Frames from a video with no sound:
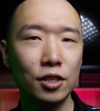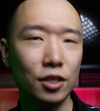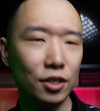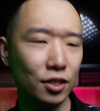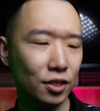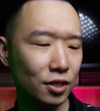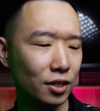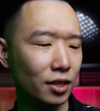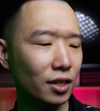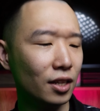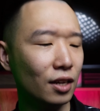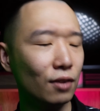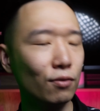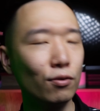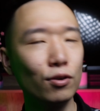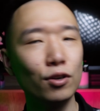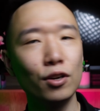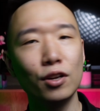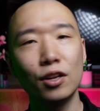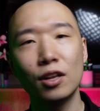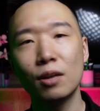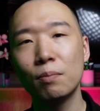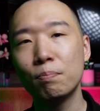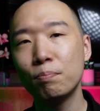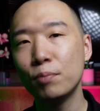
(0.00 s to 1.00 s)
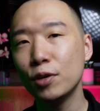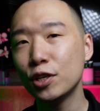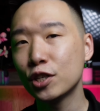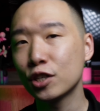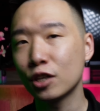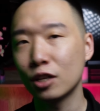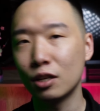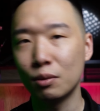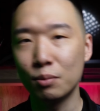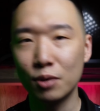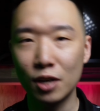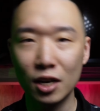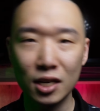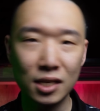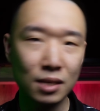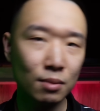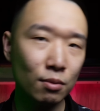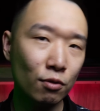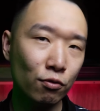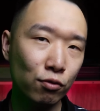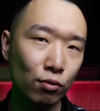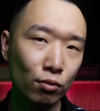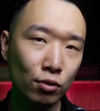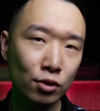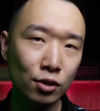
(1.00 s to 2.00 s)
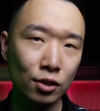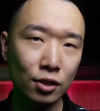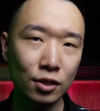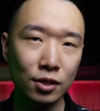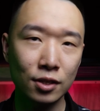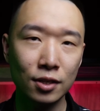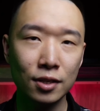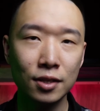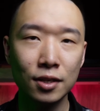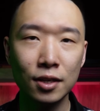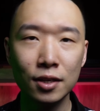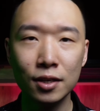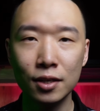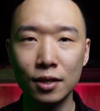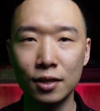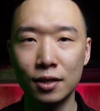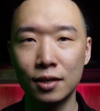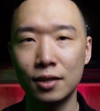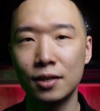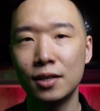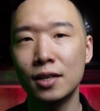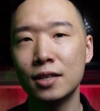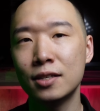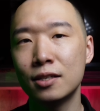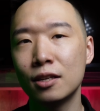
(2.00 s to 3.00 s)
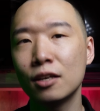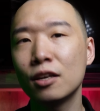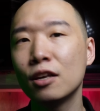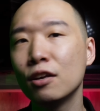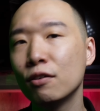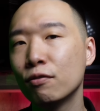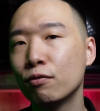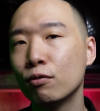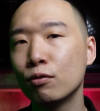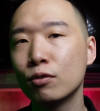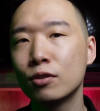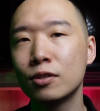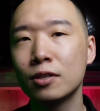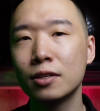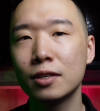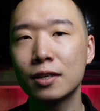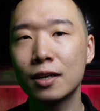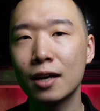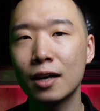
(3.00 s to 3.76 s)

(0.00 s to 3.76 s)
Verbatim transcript: Часы довольно напичканными разными функциями. Среди них есть такие функции,